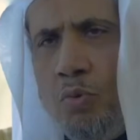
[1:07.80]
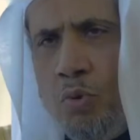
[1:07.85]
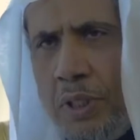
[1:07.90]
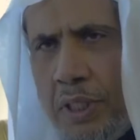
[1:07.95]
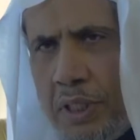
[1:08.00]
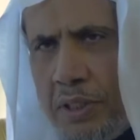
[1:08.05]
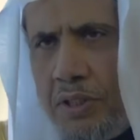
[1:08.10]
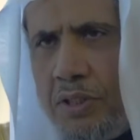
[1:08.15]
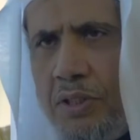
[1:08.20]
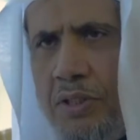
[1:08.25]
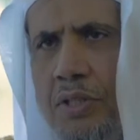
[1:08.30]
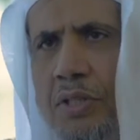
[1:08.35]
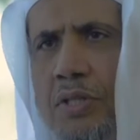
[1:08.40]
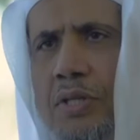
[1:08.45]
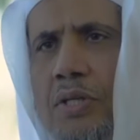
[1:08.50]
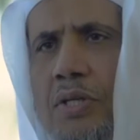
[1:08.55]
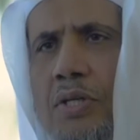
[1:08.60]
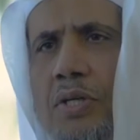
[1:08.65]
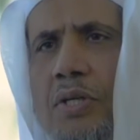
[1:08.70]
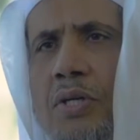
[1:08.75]
ولدت
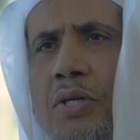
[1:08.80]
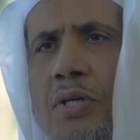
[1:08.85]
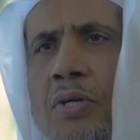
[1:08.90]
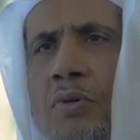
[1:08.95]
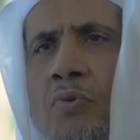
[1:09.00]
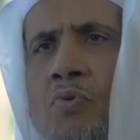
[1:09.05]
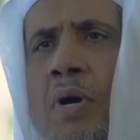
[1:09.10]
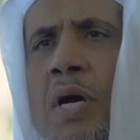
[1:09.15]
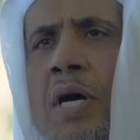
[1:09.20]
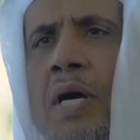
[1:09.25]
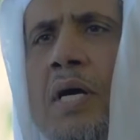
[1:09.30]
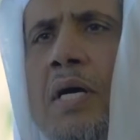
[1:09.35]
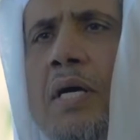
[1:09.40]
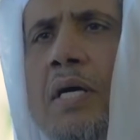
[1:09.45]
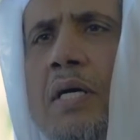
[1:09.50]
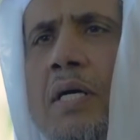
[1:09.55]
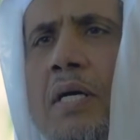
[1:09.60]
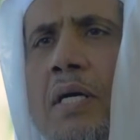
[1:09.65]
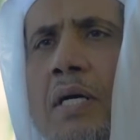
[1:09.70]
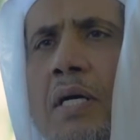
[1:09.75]

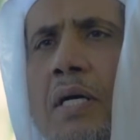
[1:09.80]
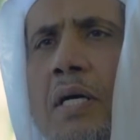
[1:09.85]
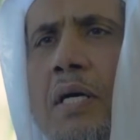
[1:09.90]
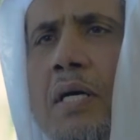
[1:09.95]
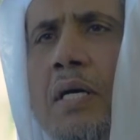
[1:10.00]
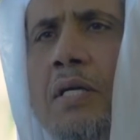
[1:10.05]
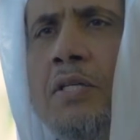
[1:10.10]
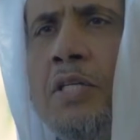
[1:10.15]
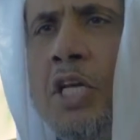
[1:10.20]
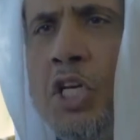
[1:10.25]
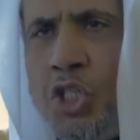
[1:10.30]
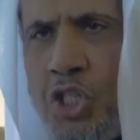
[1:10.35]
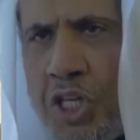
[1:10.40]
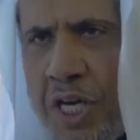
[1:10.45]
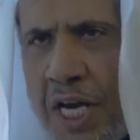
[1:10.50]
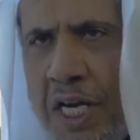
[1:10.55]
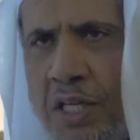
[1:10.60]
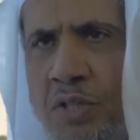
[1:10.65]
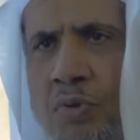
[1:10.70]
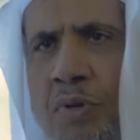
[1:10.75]

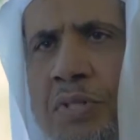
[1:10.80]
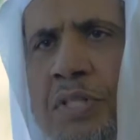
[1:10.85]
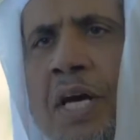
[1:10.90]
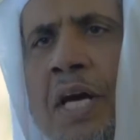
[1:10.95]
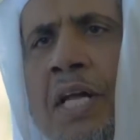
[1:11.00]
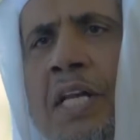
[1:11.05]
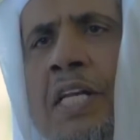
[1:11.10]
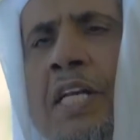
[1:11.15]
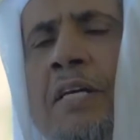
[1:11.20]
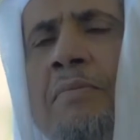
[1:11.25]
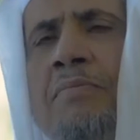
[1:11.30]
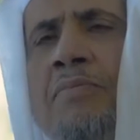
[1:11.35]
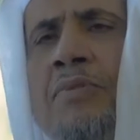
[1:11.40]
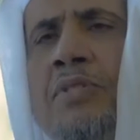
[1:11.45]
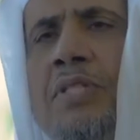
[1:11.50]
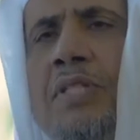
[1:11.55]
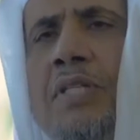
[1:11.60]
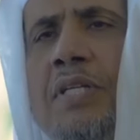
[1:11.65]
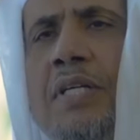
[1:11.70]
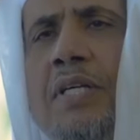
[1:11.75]
ونشأت
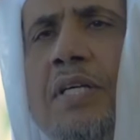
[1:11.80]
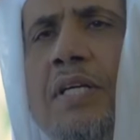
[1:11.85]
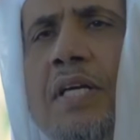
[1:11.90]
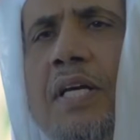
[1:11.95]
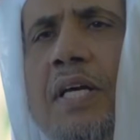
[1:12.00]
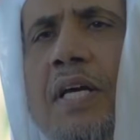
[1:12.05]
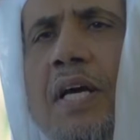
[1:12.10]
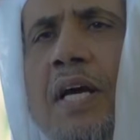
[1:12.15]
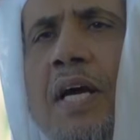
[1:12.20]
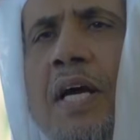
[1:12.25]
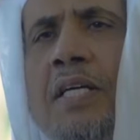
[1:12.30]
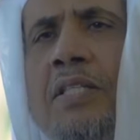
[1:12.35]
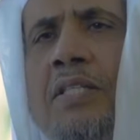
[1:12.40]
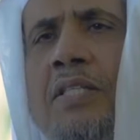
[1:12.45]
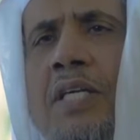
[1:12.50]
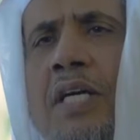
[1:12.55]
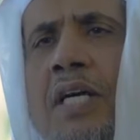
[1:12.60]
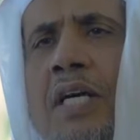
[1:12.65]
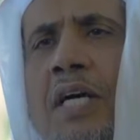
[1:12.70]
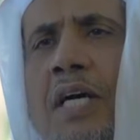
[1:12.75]
وتعلمت
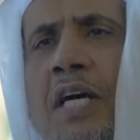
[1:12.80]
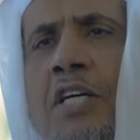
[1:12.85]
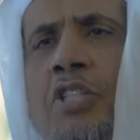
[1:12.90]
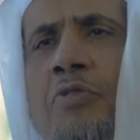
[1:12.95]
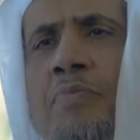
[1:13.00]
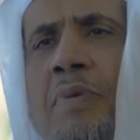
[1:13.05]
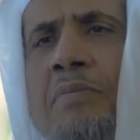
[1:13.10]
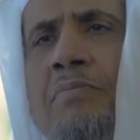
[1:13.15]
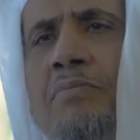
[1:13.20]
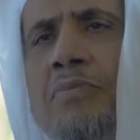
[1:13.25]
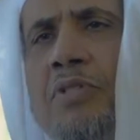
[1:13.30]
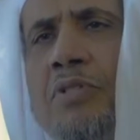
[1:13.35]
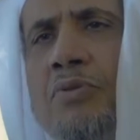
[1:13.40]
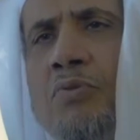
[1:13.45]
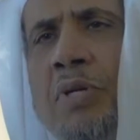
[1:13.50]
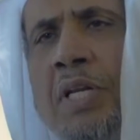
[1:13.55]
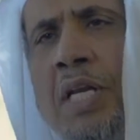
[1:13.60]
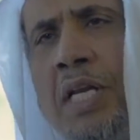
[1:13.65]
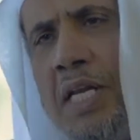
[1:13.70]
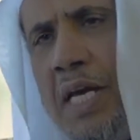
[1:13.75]
حتى أتممت
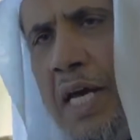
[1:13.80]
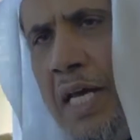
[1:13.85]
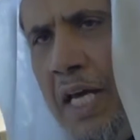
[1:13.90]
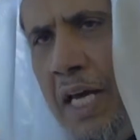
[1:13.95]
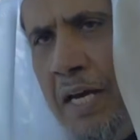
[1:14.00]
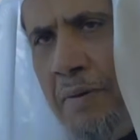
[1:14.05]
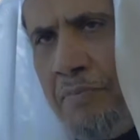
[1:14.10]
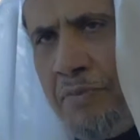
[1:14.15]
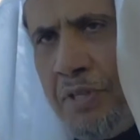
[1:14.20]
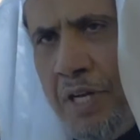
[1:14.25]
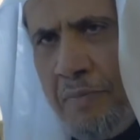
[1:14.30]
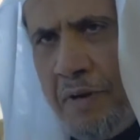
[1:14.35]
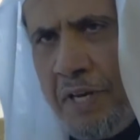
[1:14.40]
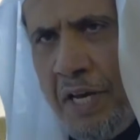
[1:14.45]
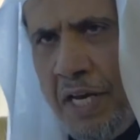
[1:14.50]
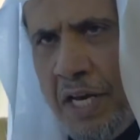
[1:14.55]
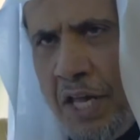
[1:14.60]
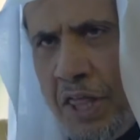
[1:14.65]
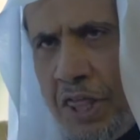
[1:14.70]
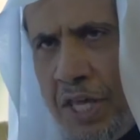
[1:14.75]
ولله الحمد
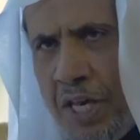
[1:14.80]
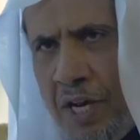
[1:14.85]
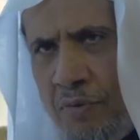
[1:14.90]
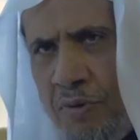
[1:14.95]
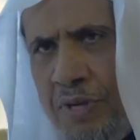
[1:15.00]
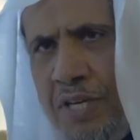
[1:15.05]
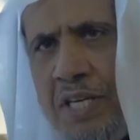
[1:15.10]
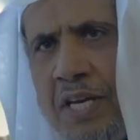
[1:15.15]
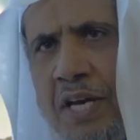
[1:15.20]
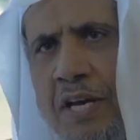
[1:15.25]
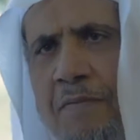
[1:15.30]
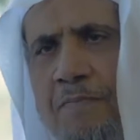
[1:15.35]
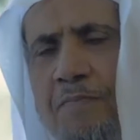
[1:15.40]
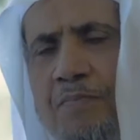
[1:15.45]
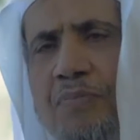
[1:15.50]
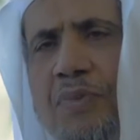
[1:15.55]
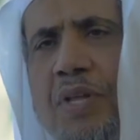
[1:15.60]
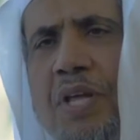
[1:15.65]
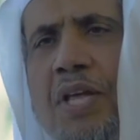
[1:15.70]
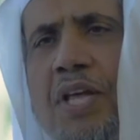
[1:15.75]
المرحلة الثانوية
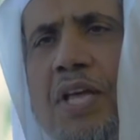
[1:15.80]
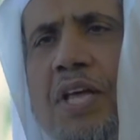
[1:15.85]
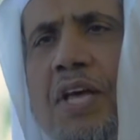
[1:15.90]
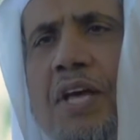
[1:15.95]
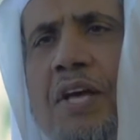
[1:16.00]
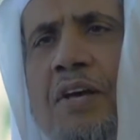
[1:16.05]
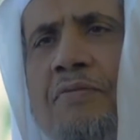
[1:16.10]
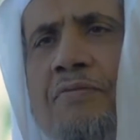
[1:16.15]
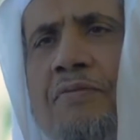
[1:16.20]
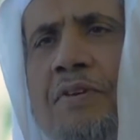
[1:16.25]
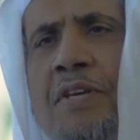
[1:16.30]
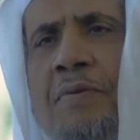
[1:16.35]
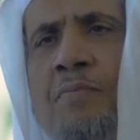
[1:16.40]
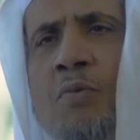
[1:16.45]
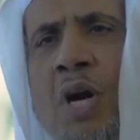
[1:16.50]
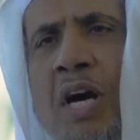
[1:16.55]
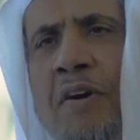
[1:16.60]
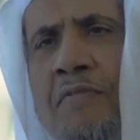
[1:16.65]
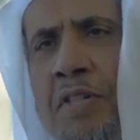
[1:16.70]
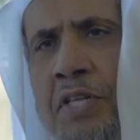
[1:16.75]
في
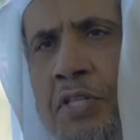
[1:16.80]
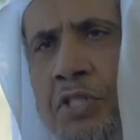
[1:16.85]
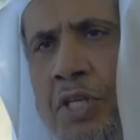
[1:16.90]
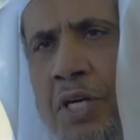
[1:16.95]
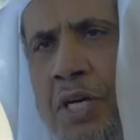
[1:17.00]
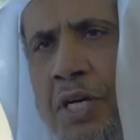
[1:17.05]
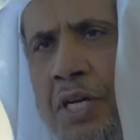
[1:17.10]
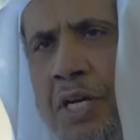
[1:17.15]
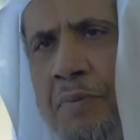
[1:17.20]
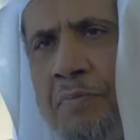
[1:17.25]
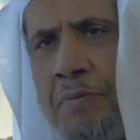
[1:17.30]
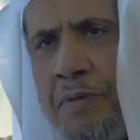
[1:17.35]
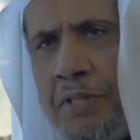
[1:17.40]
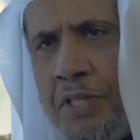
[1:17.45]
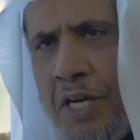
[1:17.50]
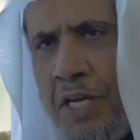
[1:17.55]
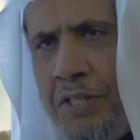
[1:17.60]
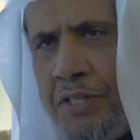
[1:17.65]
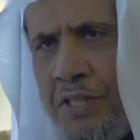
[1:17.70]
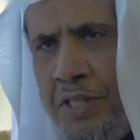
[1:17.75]
محافظة شقرة
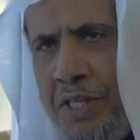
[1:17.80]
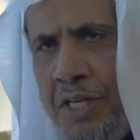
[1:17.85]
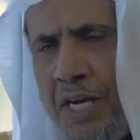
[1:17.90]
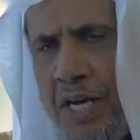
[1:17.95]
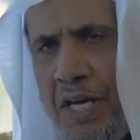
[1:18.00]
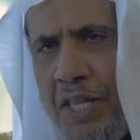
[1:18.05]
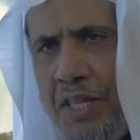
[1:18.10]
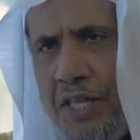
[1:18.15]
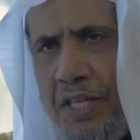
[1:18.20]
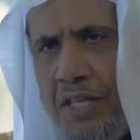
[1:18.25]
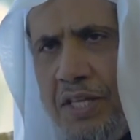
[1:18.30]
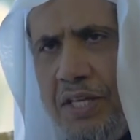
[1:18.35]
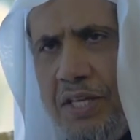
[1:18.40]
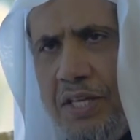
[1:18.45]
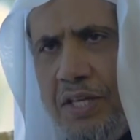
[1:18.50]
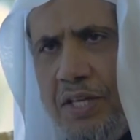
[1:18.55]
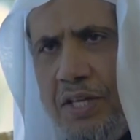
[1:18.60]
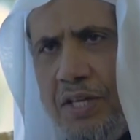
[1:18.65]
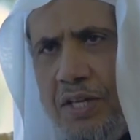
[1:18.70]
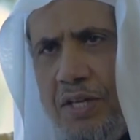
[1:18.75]
بمنطقة الرياض
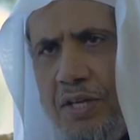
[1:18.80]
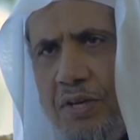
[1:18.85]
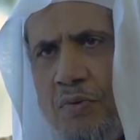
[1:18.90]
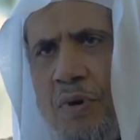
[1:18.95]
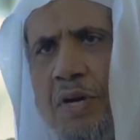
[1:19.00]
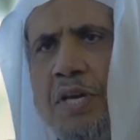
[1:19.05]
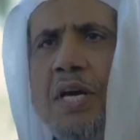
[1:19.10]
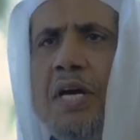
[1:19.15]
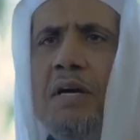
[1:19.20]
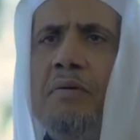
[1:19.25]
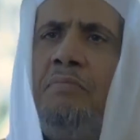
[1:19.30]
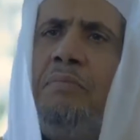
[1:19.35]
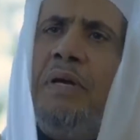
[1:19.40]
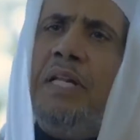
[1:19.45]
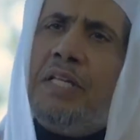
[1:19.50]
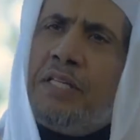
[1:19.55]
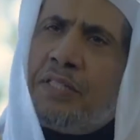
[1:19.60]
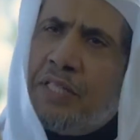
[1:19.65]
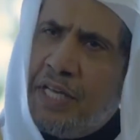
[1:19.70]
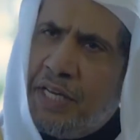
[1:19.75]
وهي
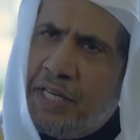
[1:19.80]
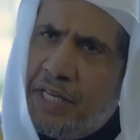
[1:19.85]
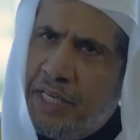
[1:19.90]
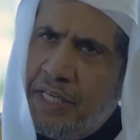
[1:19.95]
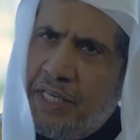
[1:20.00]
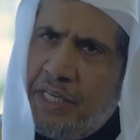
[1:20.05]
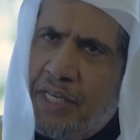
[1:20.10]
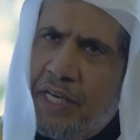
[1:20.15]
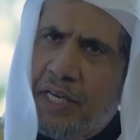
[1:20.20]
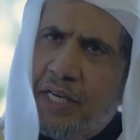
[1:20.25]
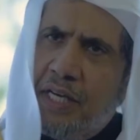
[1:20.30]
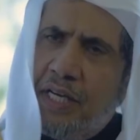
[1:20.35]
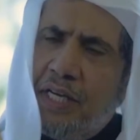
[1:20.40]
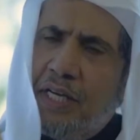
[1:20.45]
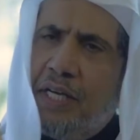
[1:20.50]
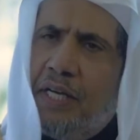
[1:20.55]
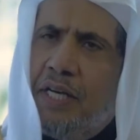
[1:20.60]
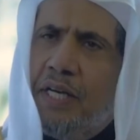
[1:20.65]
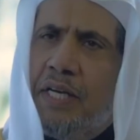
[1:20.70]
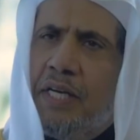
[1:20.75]
بلدة تاريخية
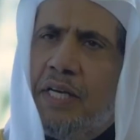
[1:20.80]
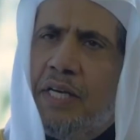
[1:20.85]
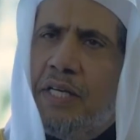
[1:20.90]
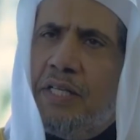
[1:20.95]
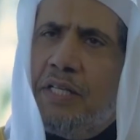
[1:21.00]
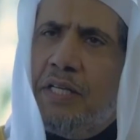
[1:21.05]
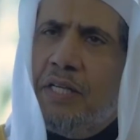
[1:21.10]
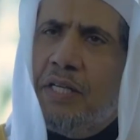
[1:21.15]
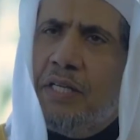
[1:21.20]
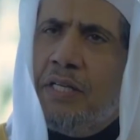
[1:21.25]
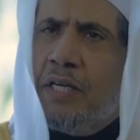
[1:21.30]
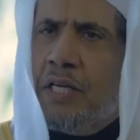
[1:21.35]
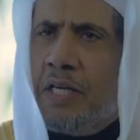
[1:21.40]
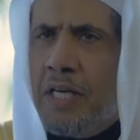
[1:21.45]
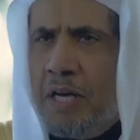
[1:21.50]
آه، آه،